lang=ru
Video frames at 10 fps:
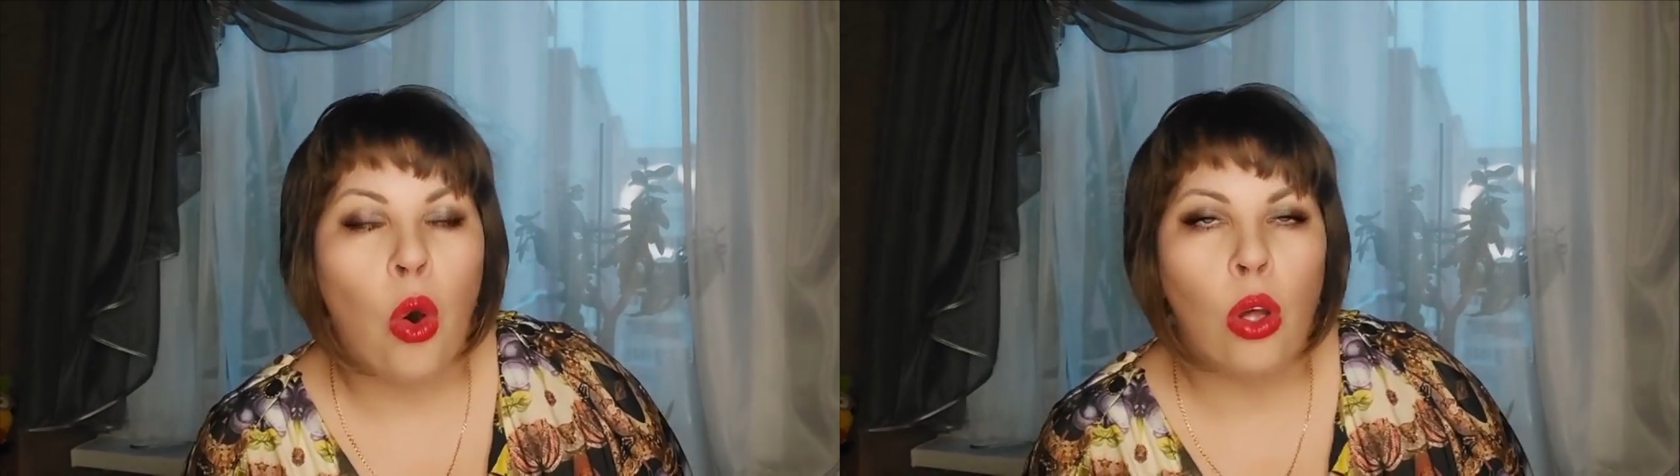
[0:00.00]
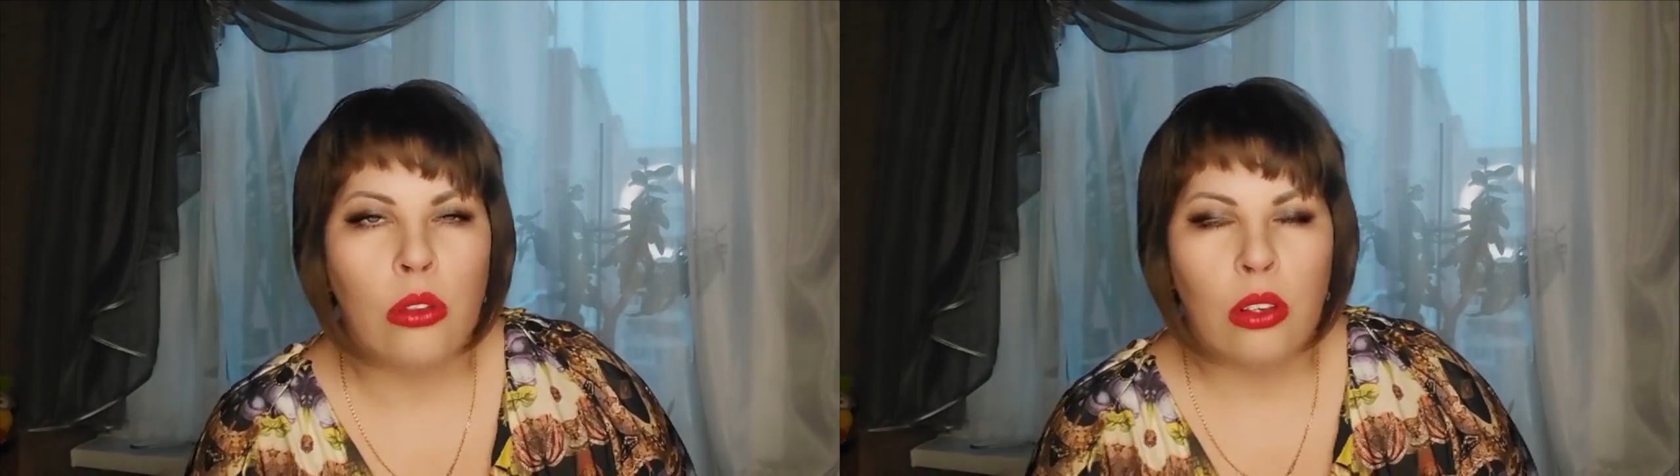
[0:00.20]

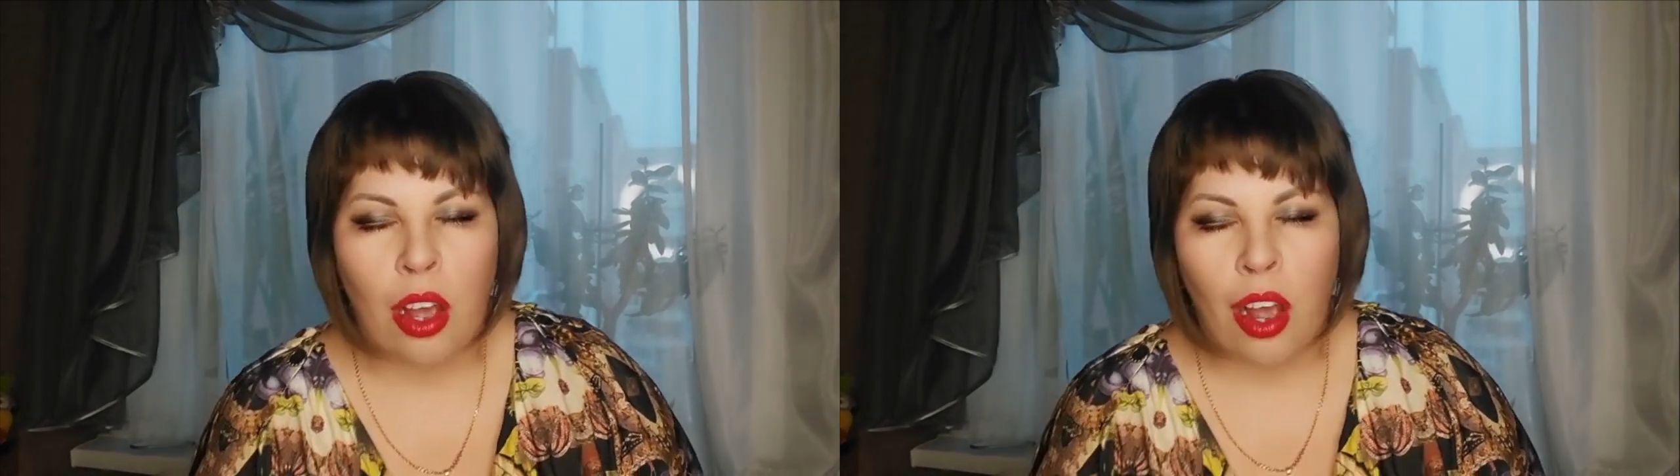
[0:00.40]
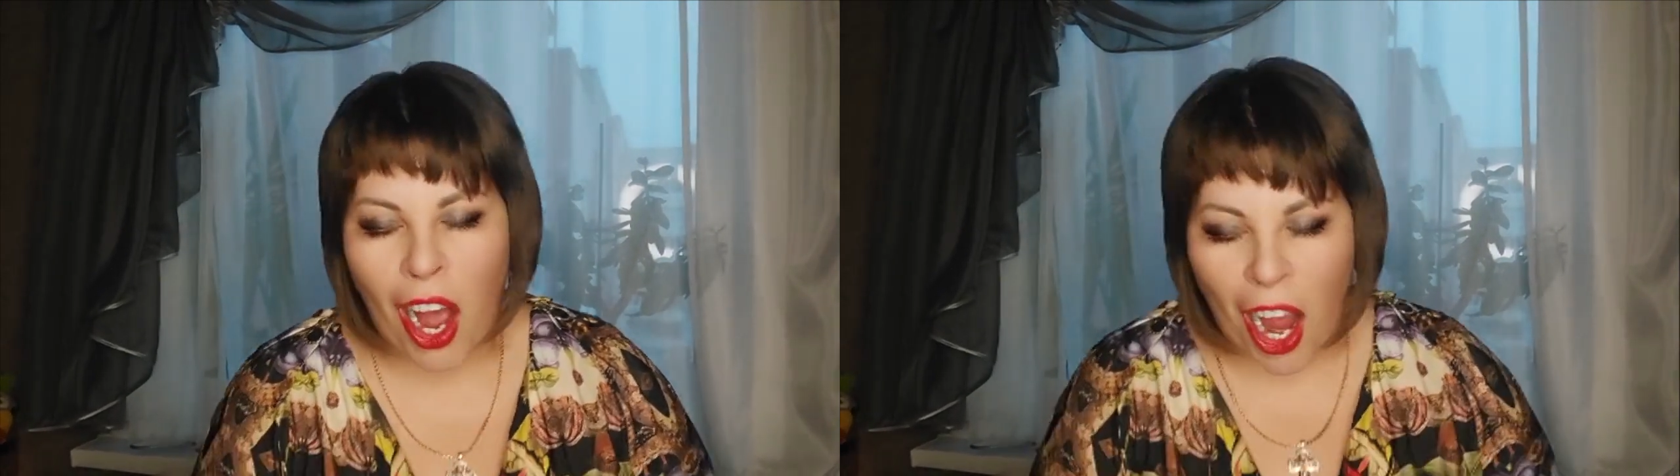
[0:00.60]
Он,
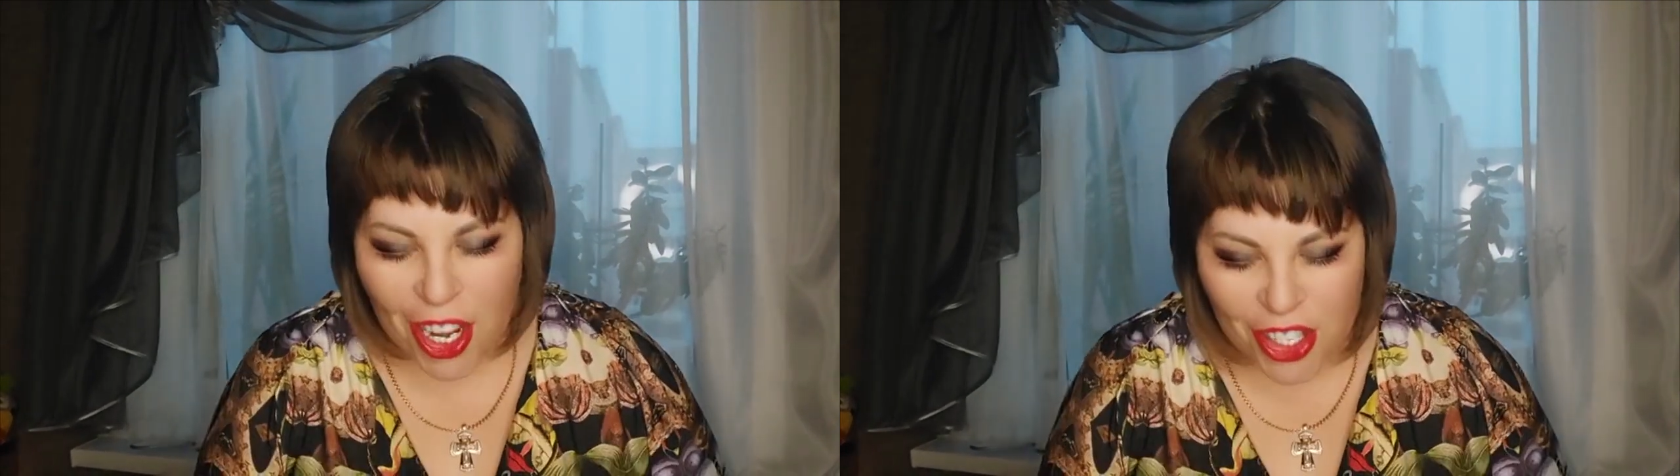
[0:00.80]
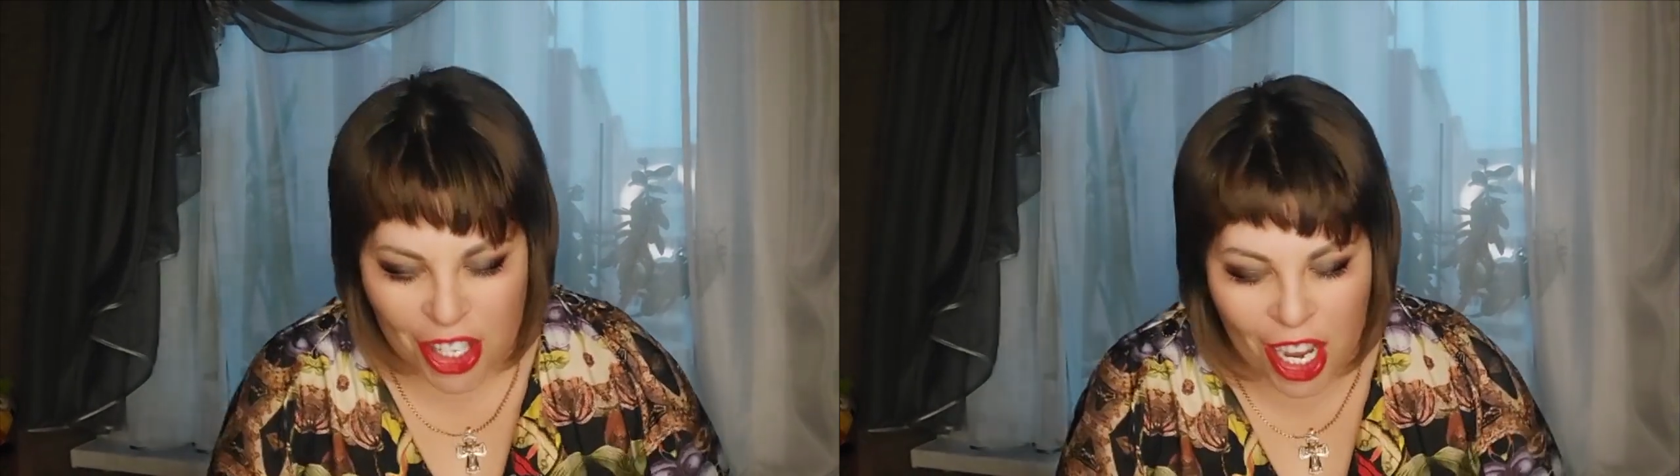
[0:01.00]
а